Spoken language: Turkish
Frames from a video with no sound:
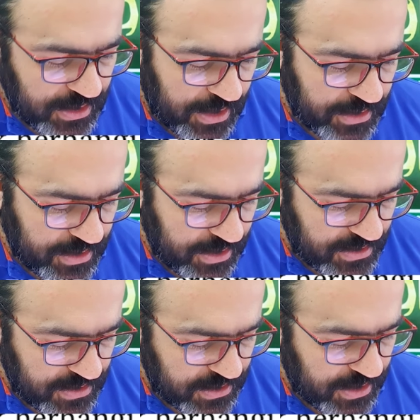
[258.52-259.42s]
Yani
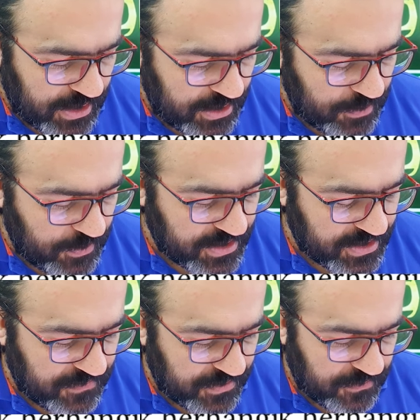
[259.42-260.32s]
tesir değerli bir
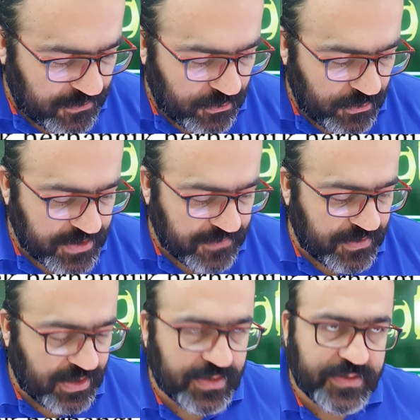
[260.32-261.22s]

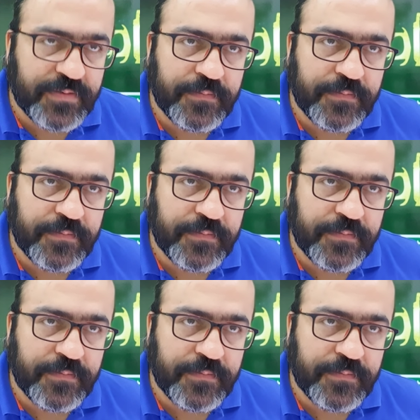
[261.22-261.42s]
0,06.